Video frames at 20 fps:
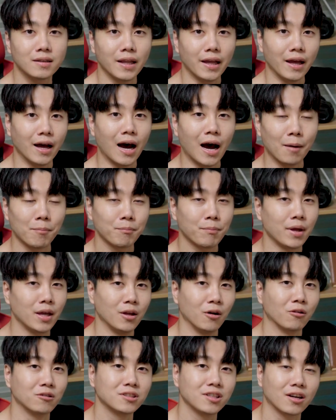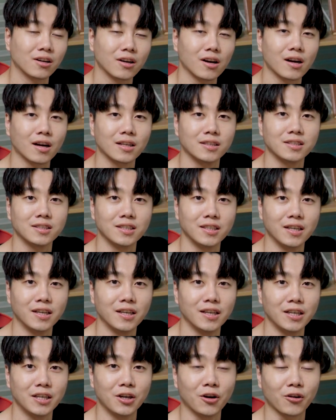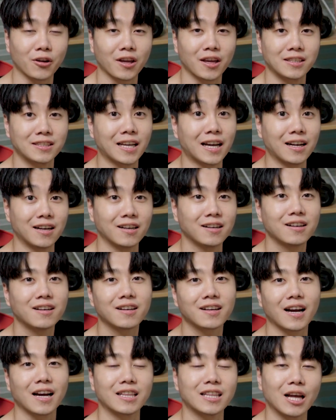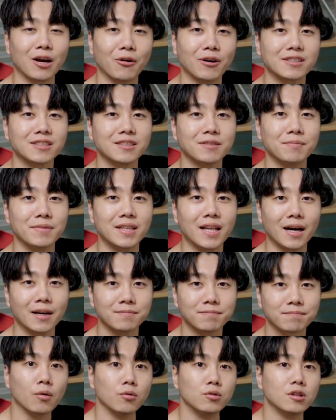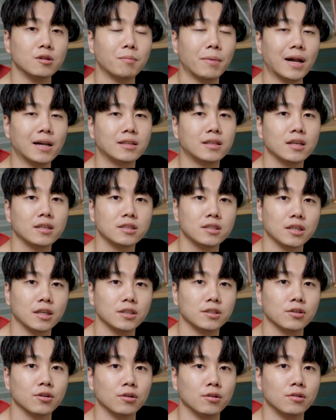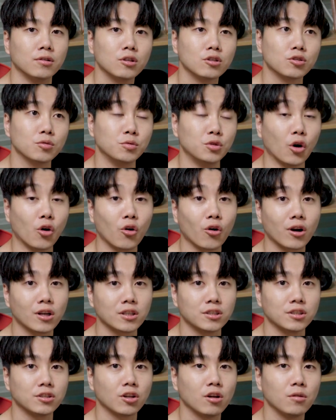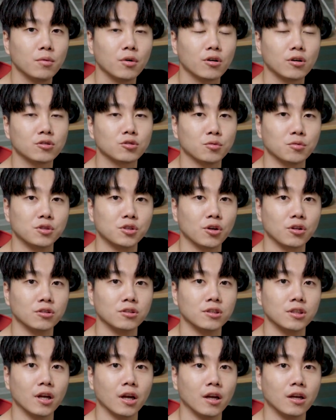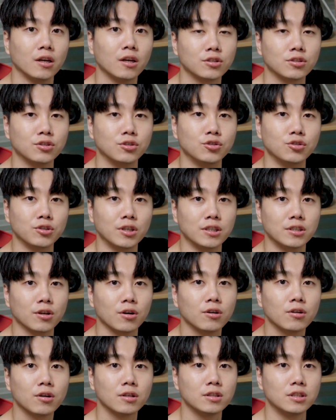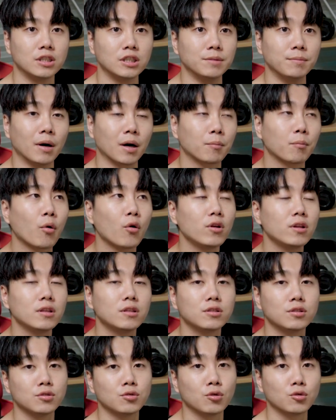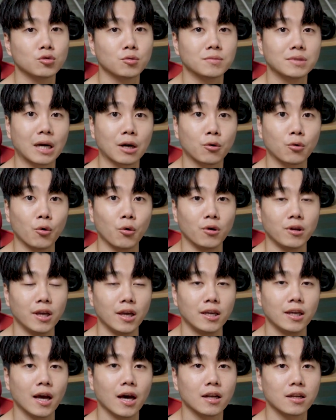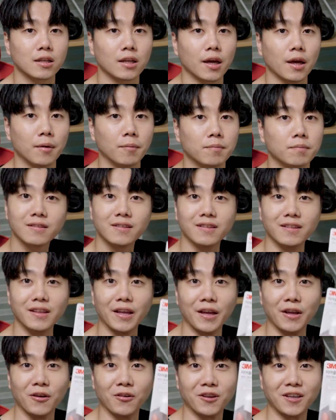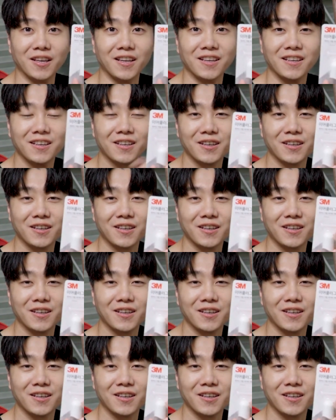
네, 앞에 영상과 같이 이렇게 잘 갔다 왔습니다. 오늘 발대식에서 좀 여러 가지 설명을 좀 들었는데 그 중에서 지금 막 포인트로 좀 잡고 얘기하는 게네 여기